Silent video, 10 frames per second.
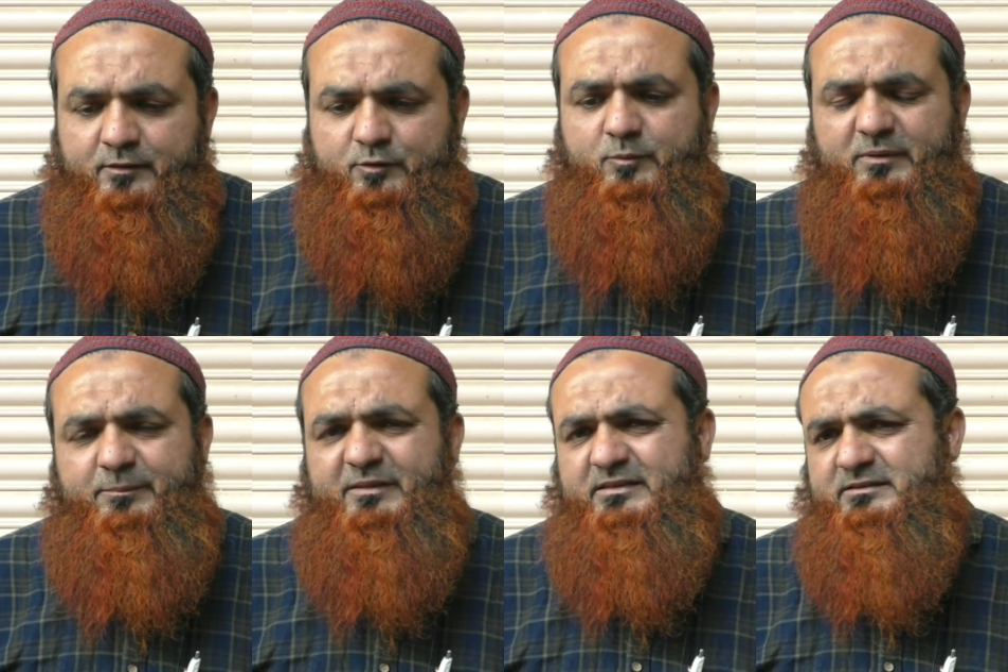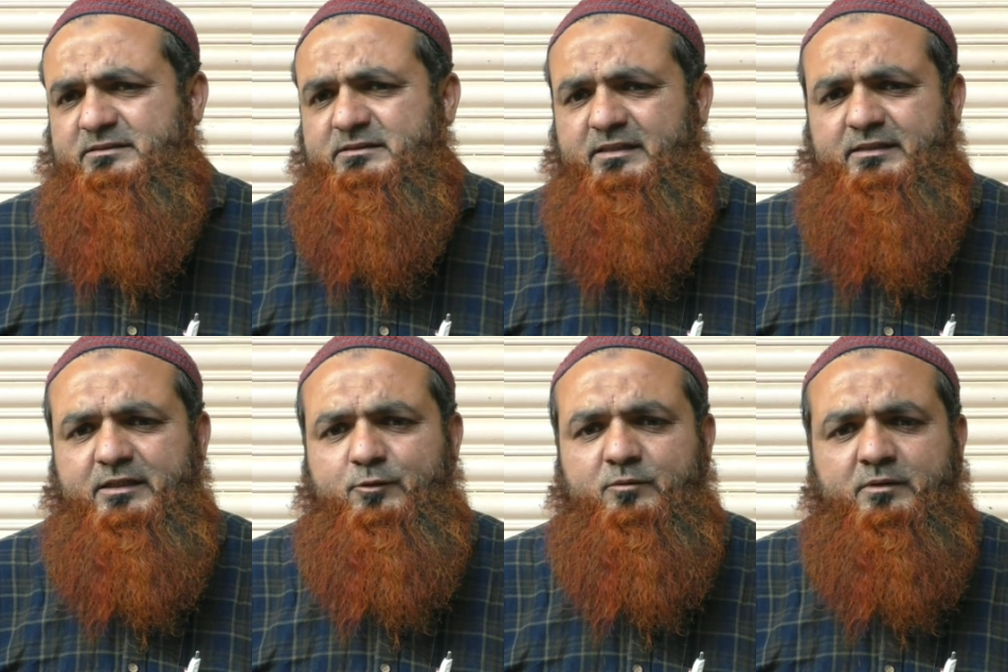तो मैं प्रशासन से चाहता
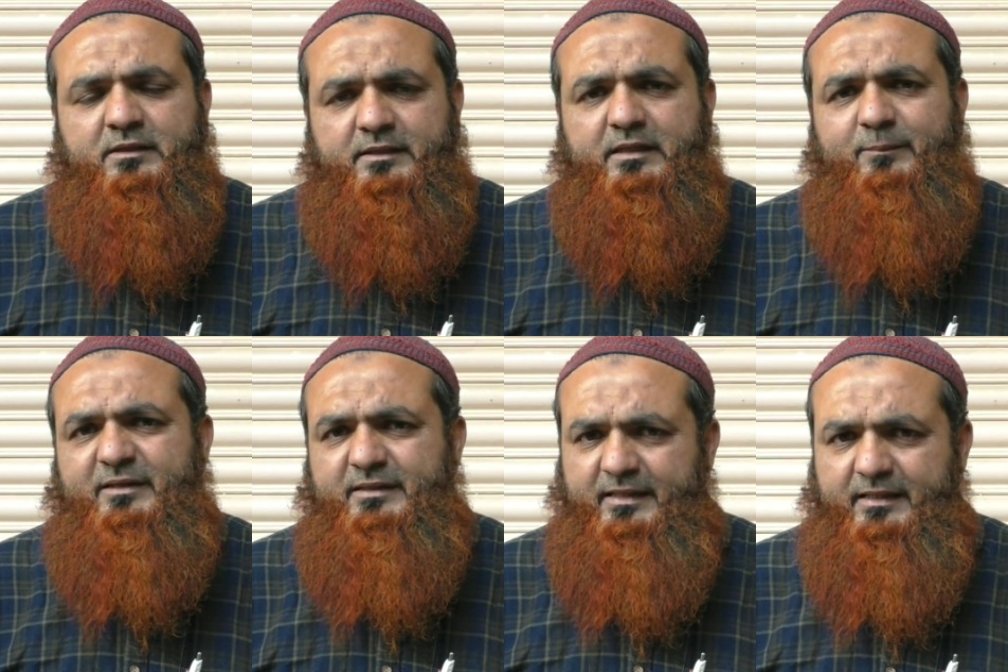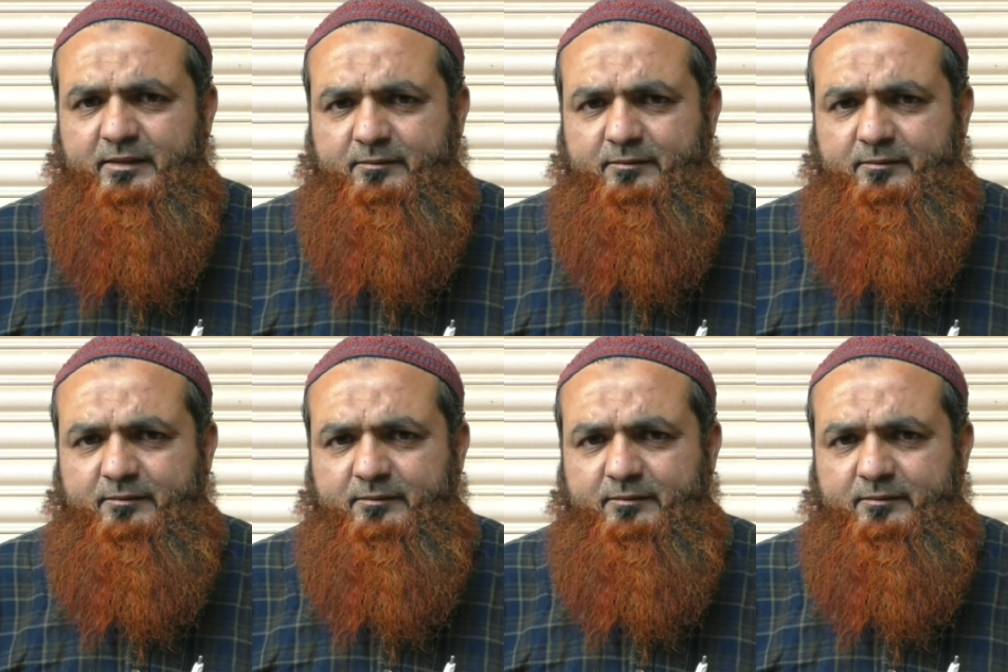हूँ कि हमें न्याय